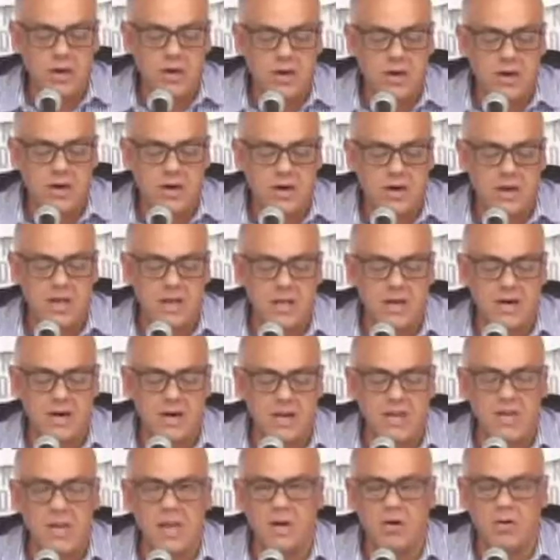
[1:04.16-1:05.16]
Luis
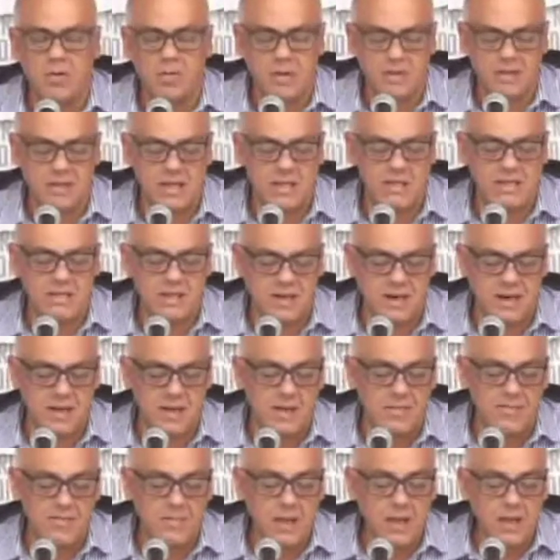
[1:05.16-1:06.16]
Reyes Reyes, el
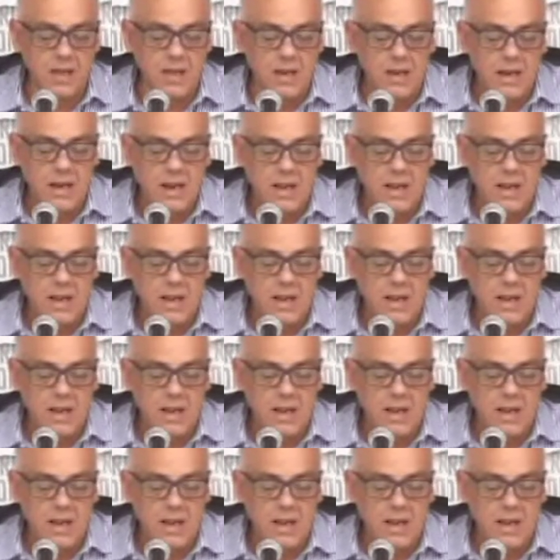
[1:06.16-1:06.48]
comandante Reyes.